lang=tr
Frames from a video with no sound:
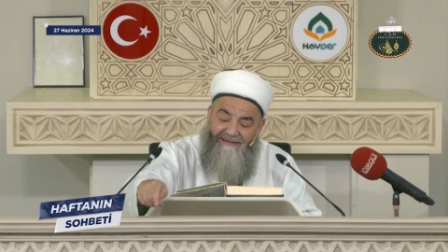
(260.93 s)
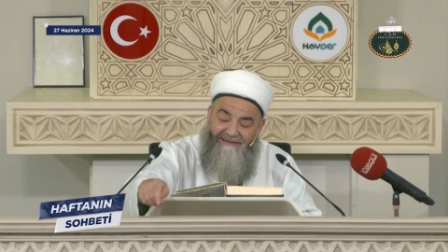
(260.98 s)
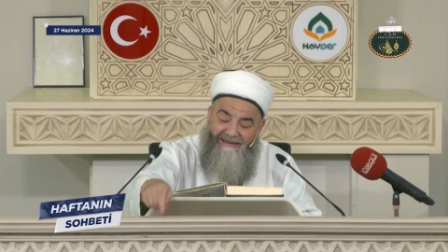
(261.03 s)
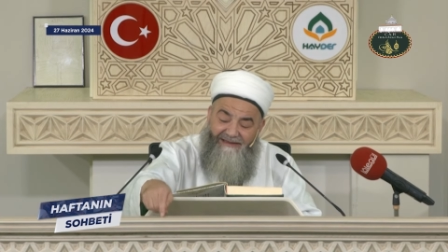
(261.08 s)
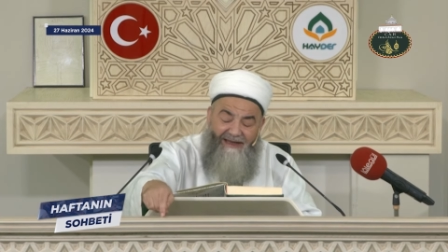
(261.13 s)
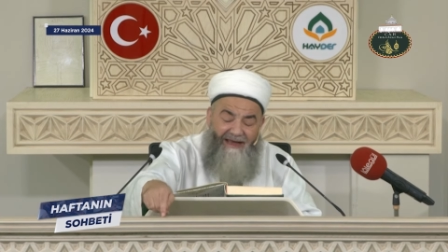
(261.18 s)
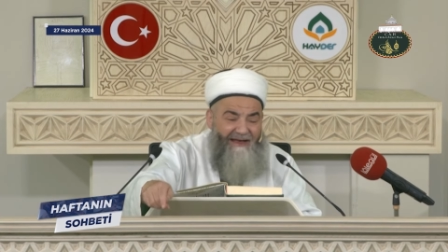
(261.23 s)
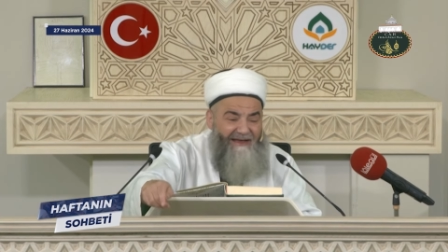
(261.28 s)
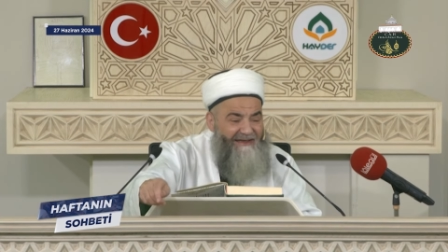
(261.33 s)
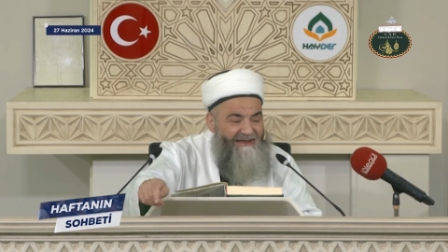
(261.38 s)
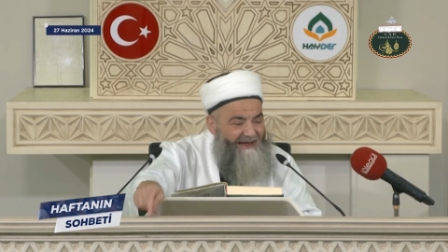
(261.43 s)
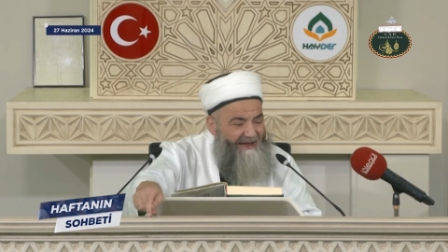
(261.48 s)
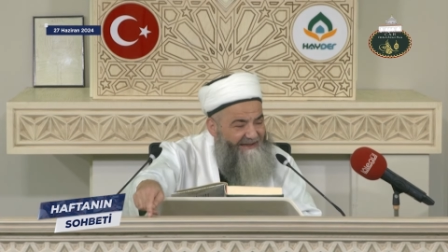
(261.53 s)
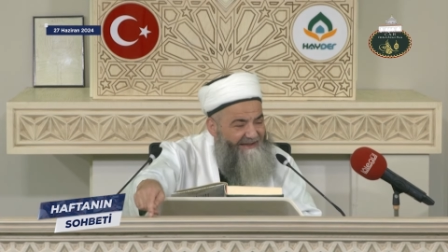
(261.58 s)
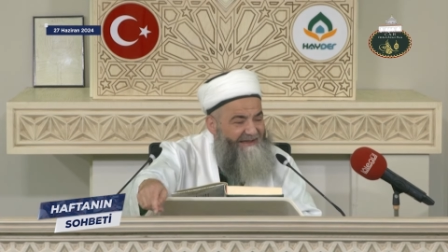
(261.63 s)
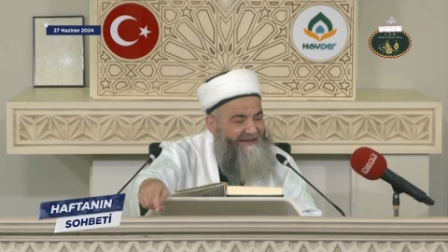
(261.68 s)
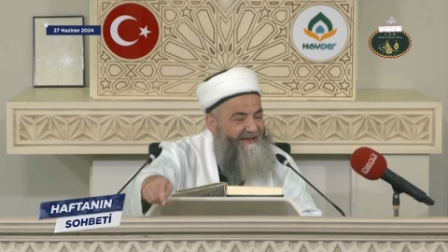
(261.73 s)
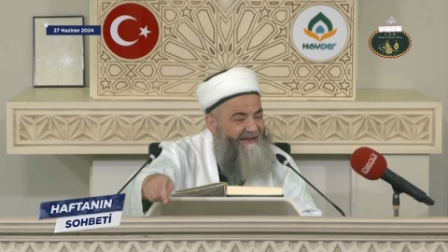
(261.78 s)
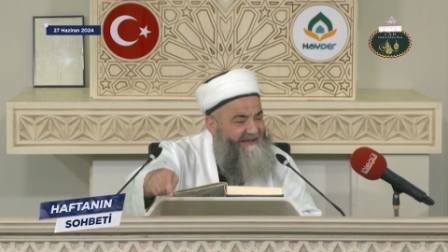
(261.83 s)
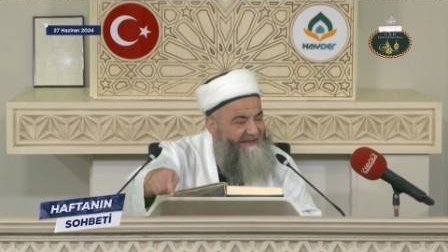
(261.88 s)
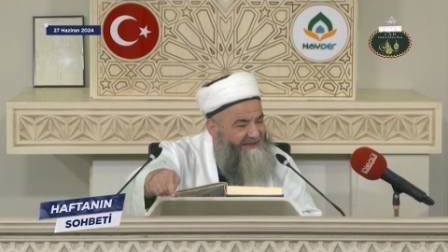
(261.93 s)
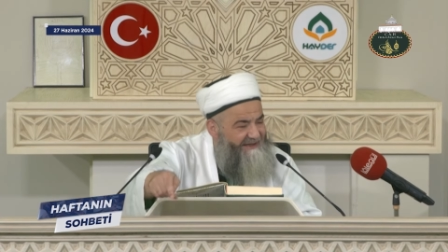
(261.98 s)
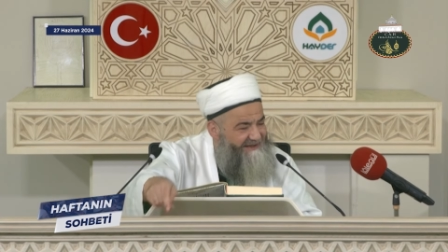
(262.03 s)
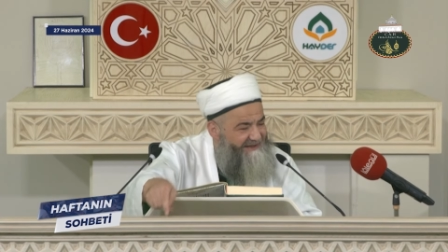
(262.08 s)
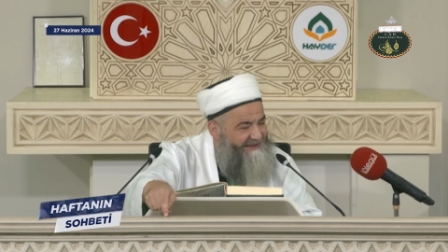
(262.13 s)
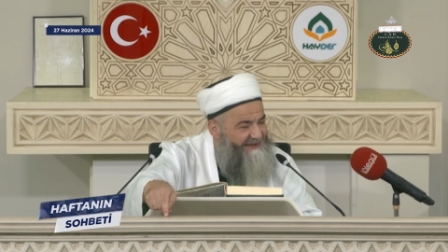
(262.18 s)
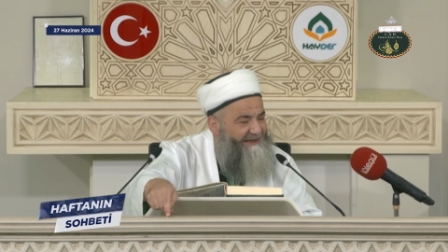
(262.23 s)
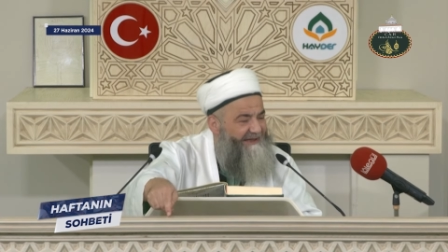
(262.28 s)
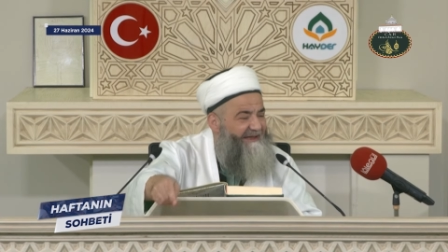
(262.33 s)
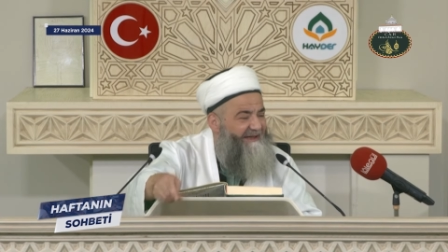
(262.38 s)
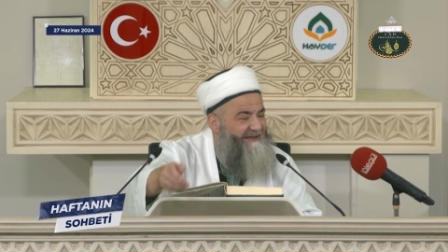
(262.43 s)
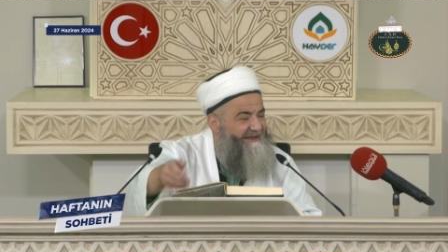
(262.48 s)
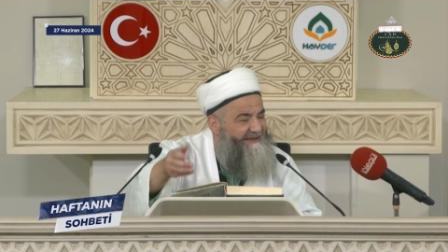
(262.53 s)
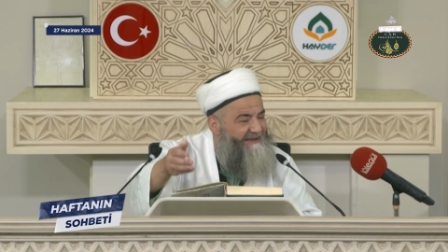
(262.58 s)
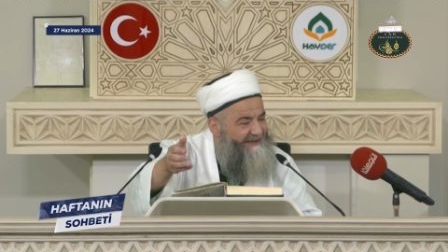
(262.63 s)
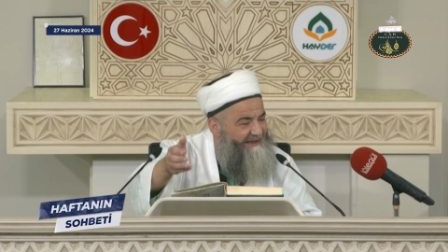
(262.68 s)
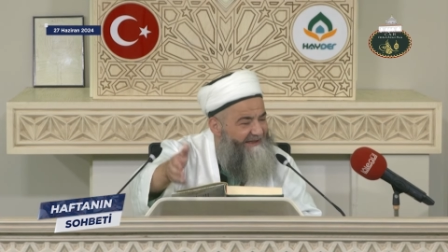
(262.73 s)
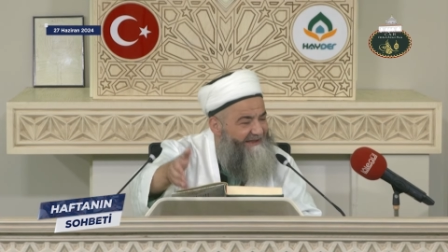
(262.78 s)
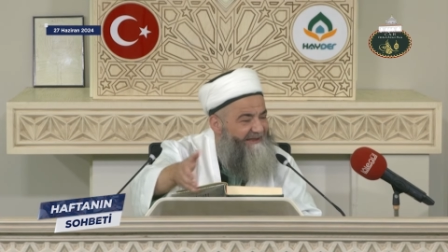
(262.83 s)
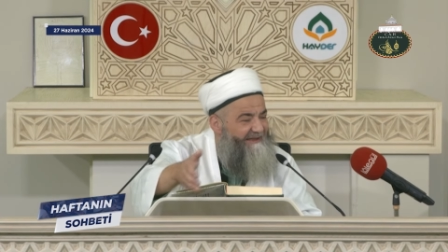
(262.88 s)
diğer yediğin, içtiğin,
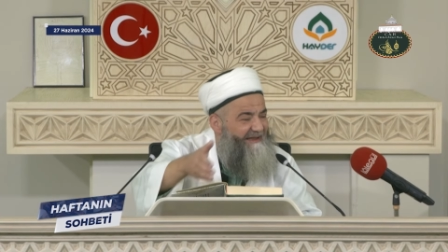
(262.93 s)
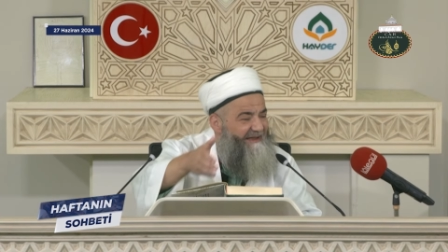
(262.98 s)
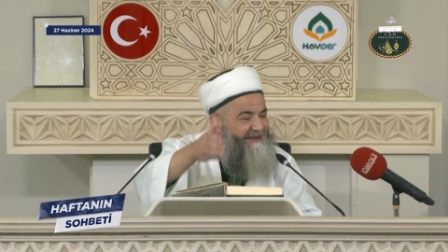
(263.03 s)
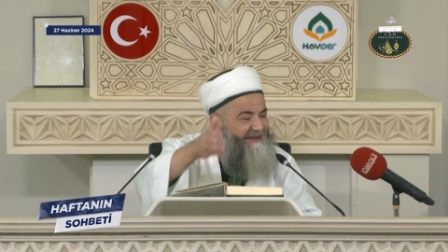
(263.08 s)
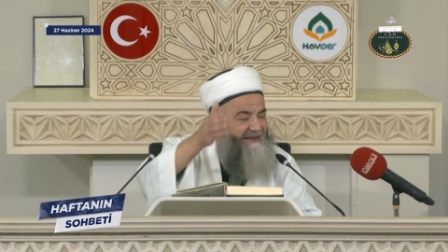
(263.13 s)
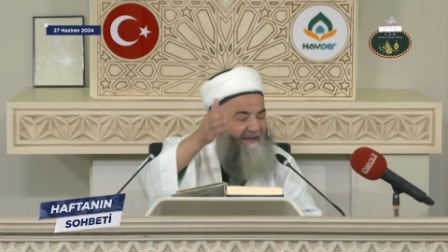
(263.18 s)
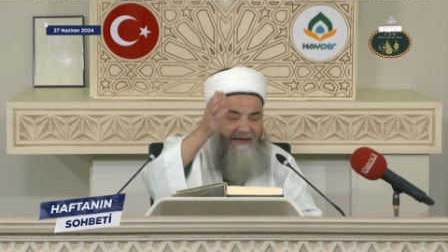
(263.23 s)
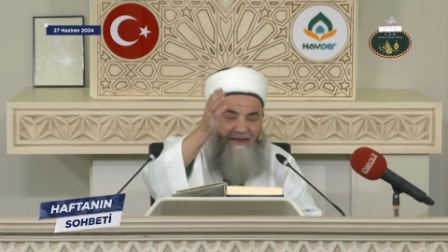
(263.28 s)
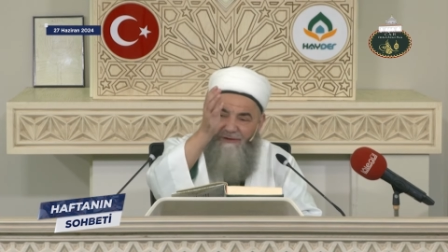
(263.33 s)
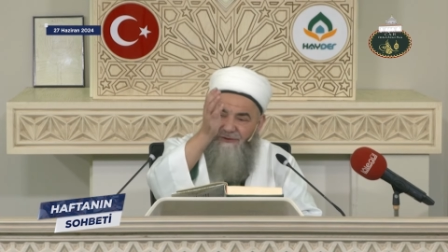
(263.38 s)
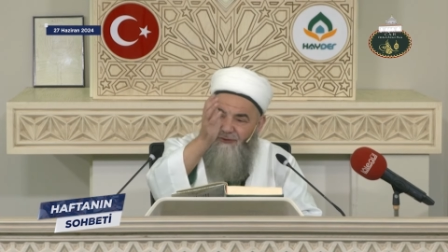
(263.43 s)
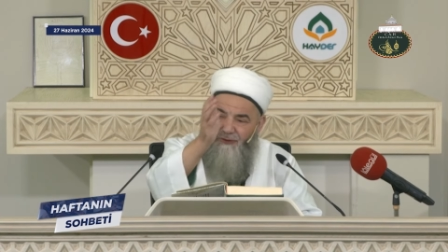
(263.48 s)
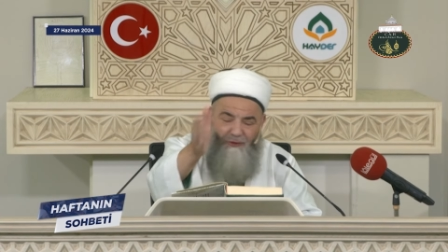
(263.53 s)
giyindiğin,